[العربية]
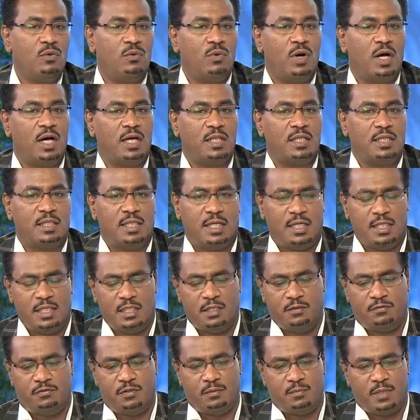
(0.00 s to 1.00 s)
وده
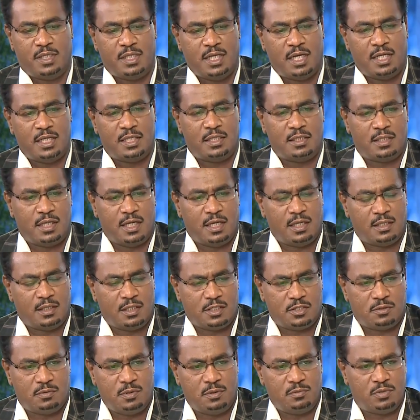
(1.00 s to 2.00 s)
تحديدا في مجال
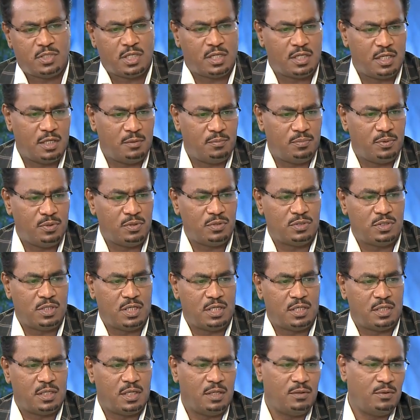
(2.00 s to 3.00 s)
تصميم شكل
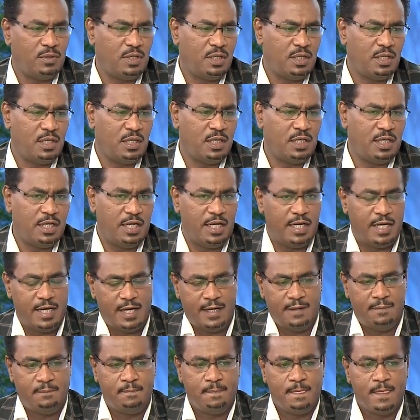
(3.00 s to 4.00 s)
البوستر او
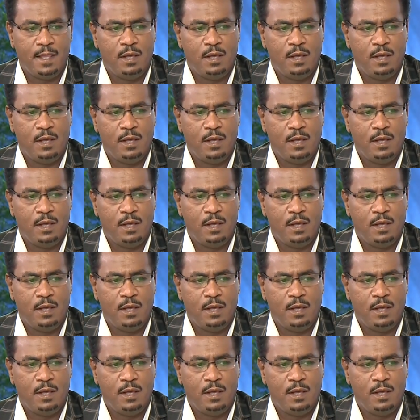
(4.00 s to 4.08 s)
الاعلان